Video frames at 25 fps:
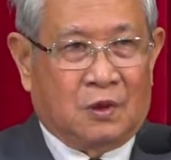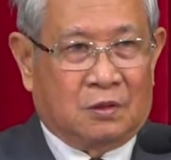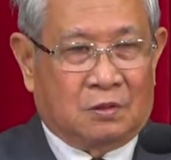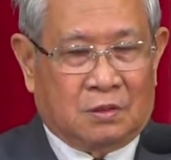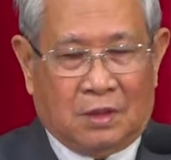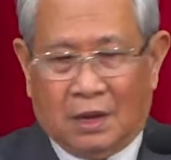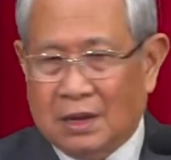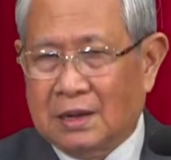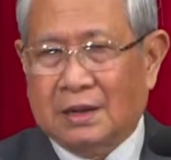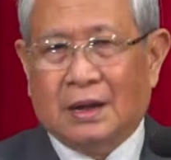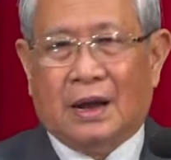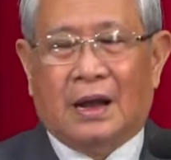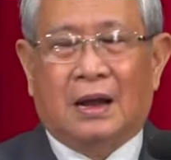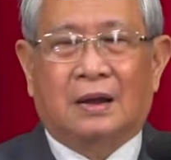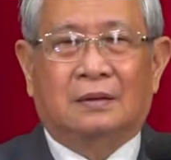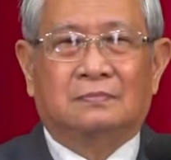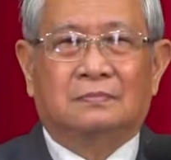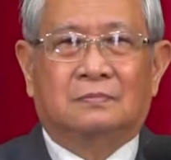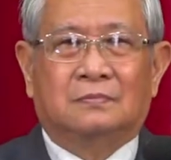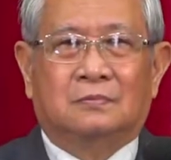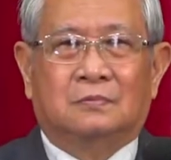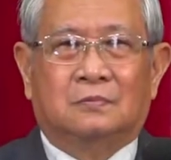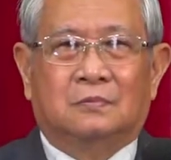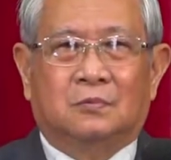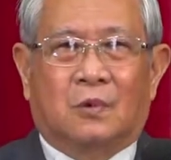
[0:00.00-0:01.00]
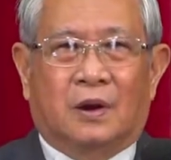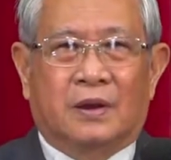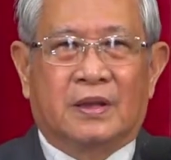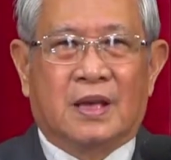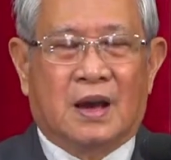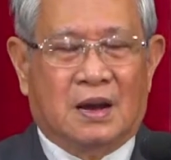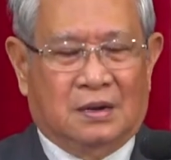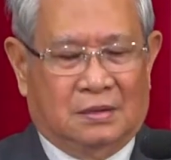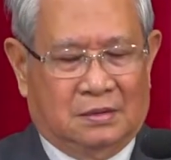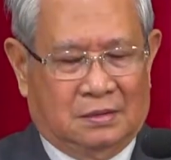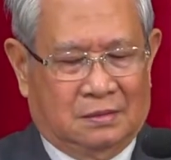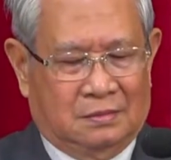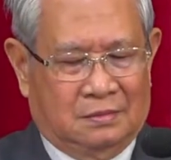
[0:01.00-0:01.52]
cho tất cả mọi
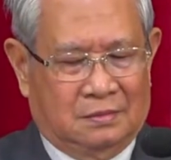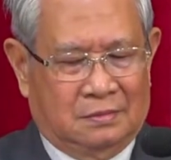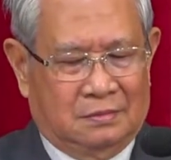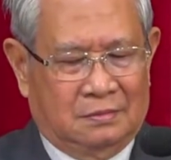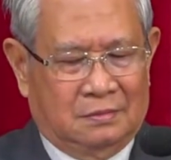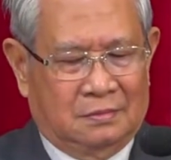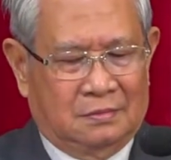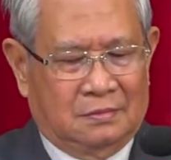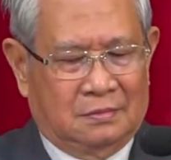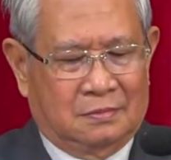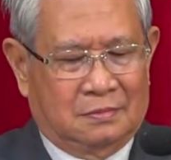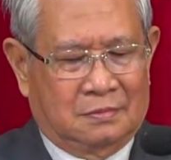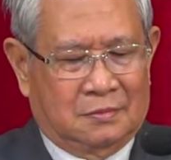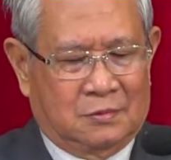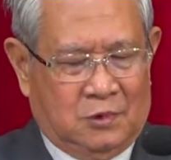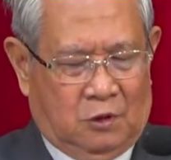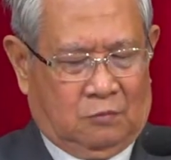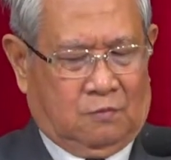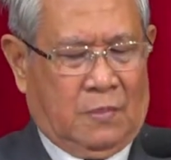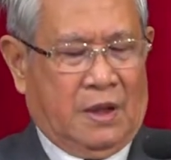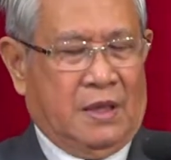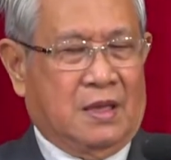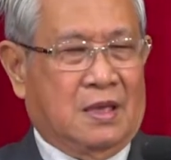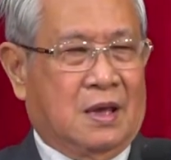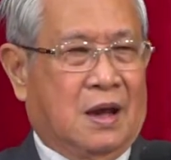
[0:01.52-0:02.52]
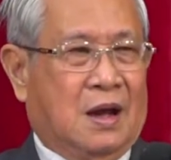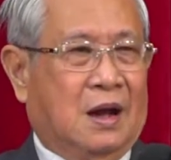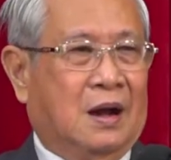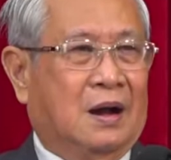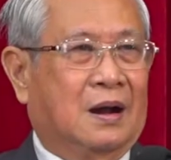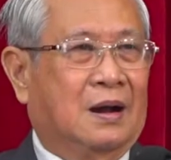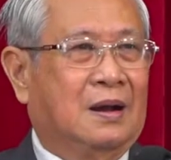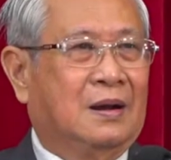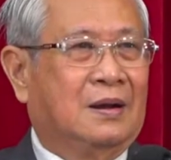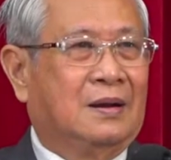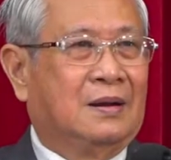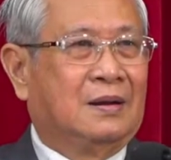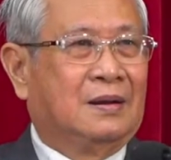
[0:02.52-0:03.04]
dân lúc bây
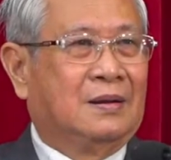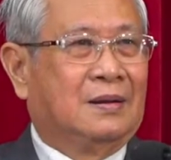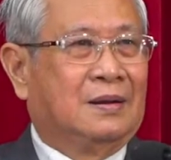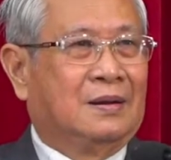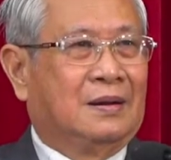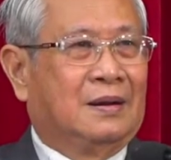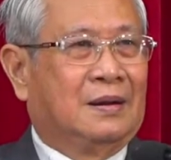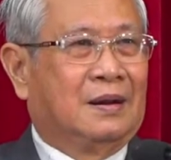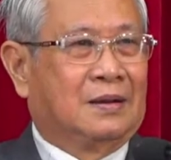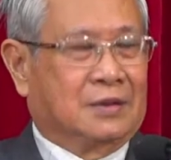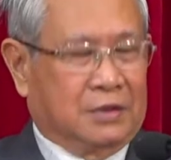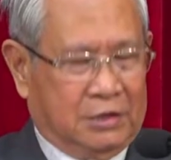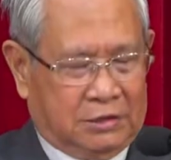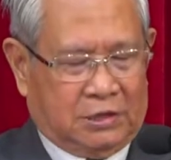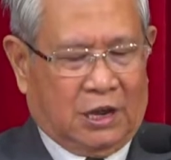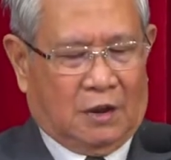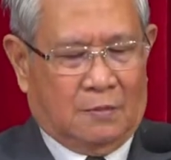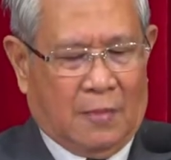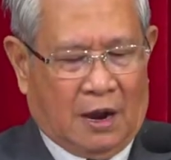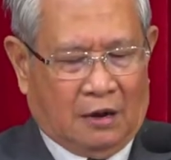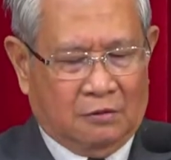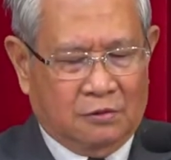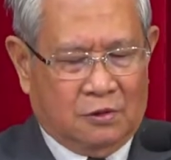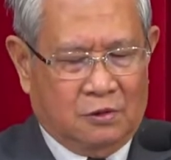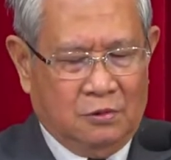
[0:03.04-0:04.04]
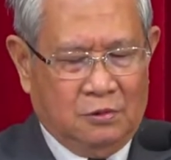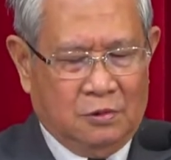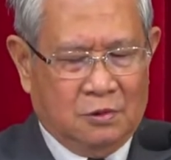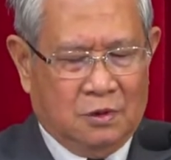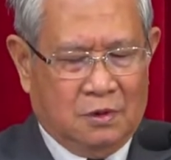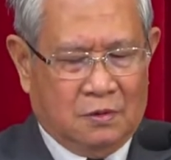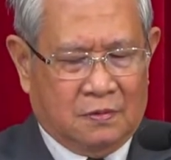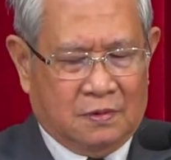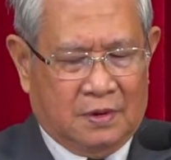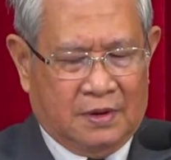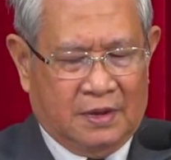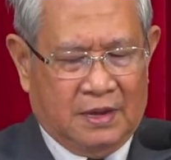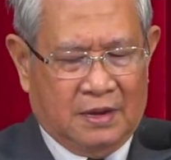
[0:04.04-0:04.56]
giờ, dưới thời bạo
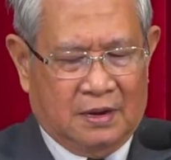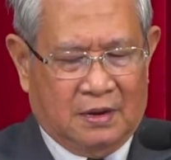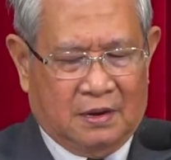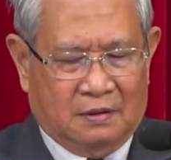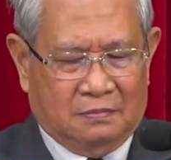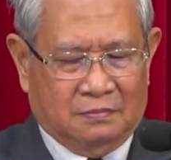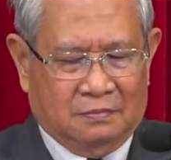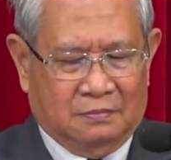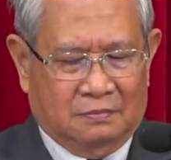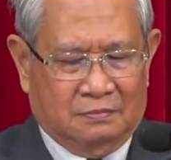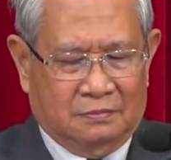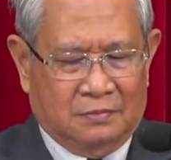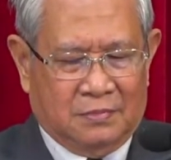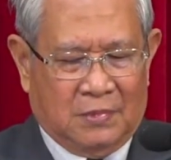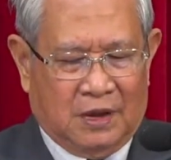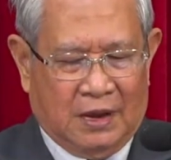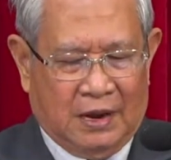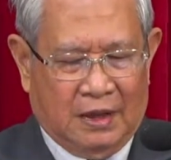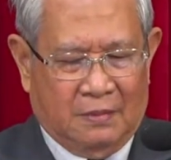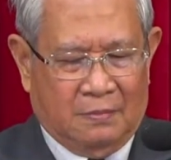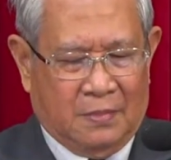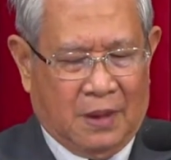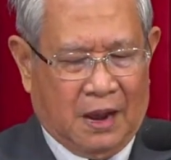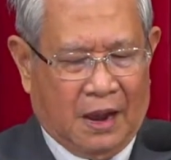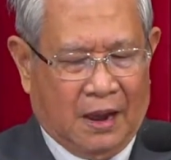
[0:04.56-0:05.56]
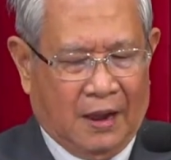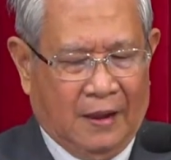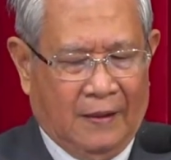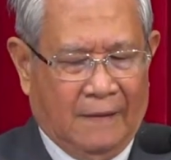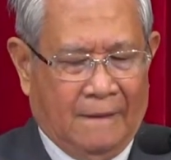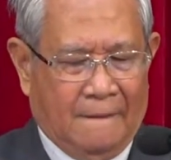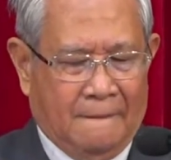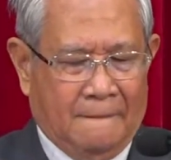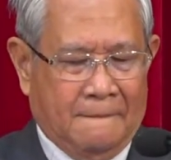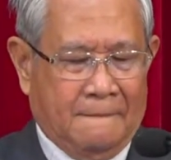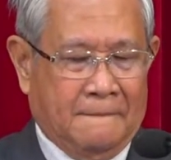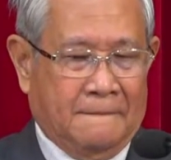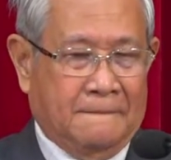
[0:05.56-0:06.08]
chúa của Nê-rông và La
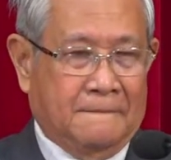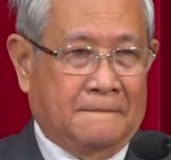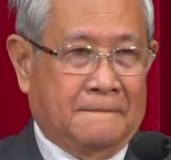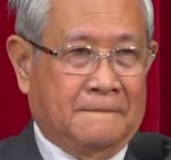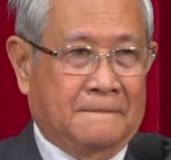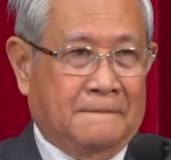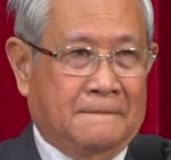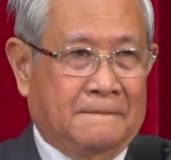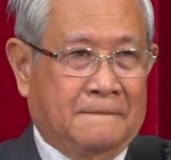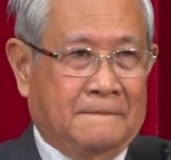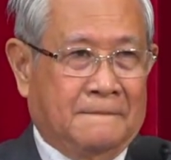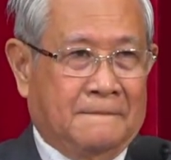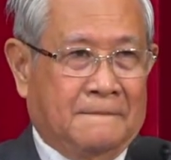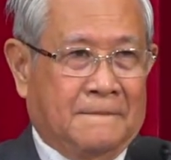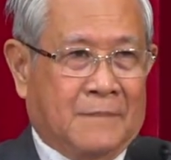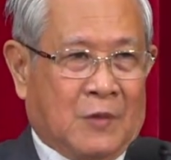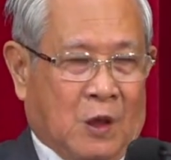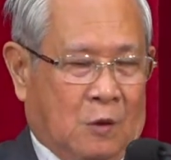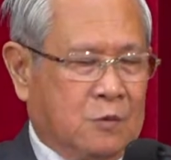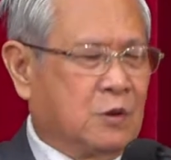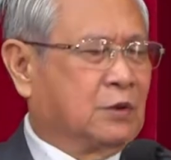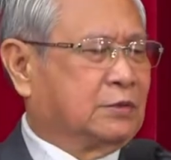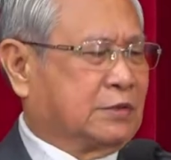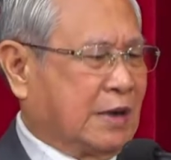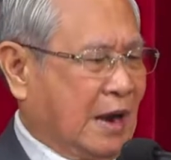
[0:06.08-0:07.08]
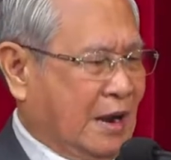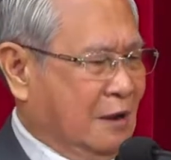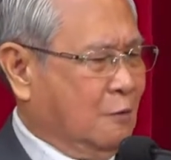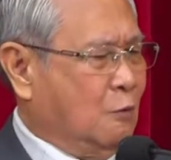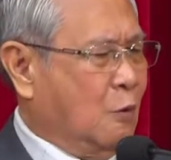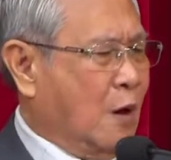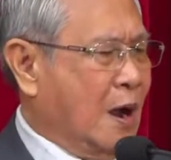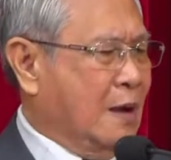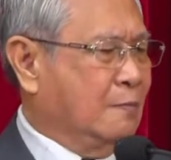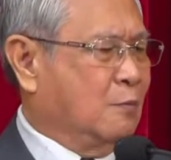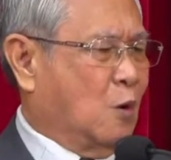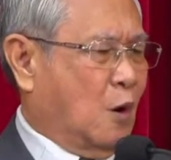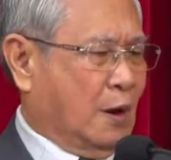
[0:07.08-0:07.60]
Mã, cũng như trải
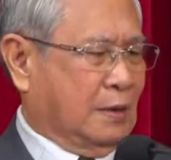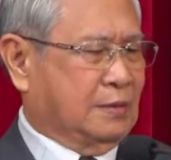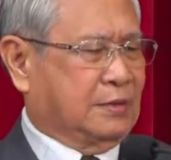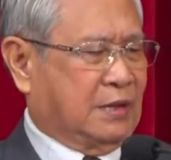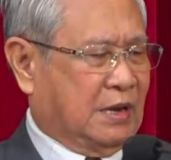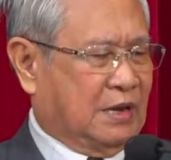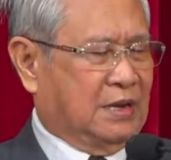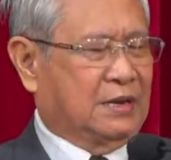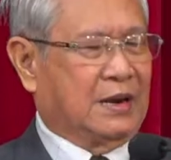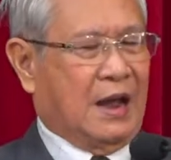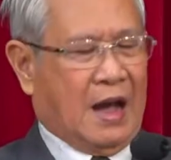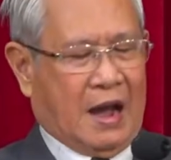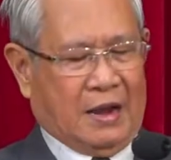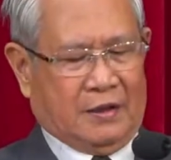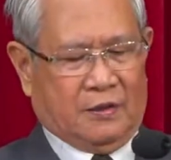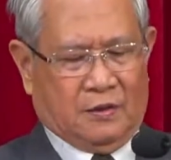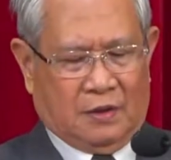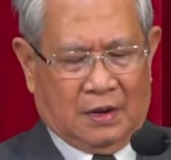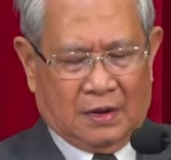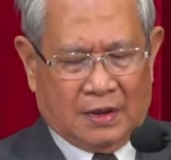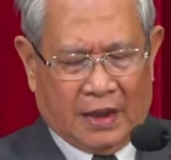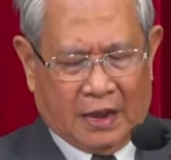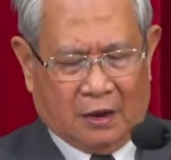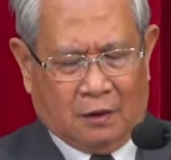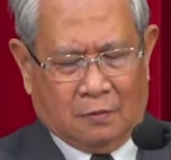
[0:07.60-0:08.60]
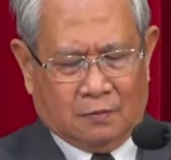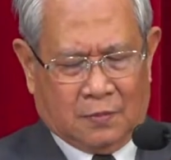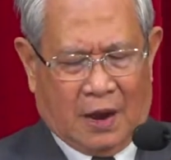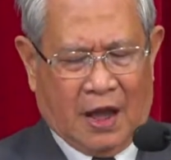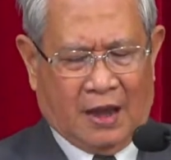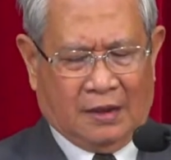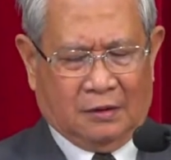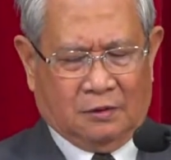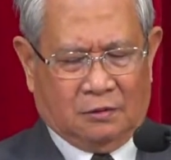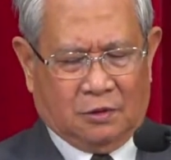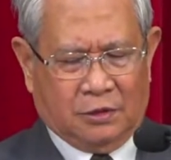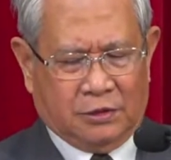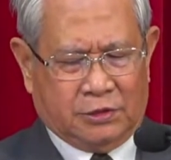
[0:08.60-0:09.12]
qua mọi thời đại cho đến ngày hôm
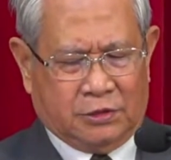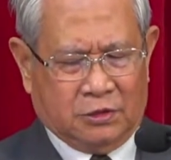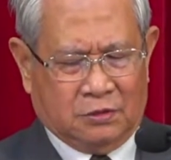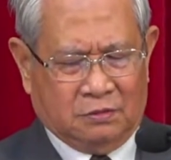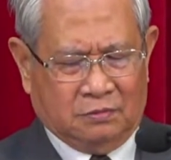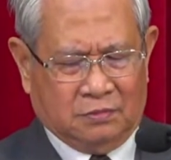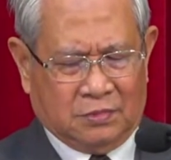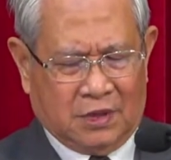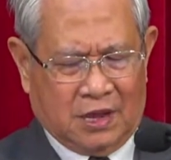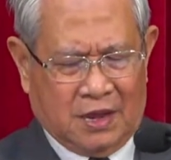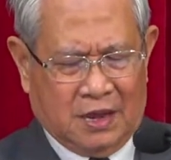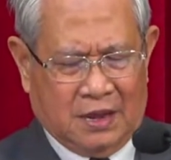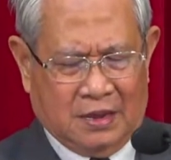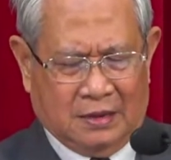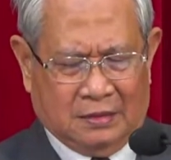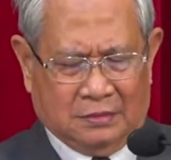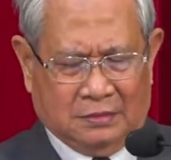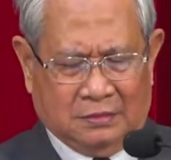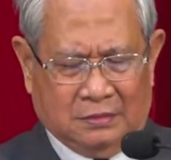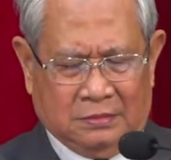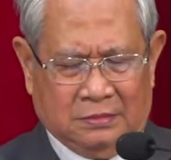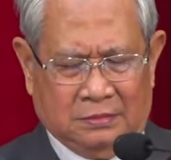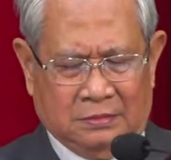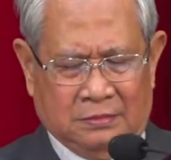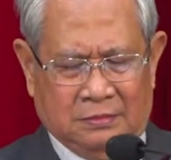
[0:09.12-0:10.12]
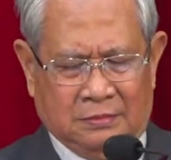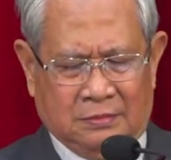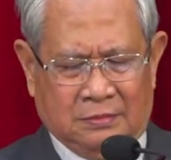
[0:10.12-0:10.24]
nay của chúng ta.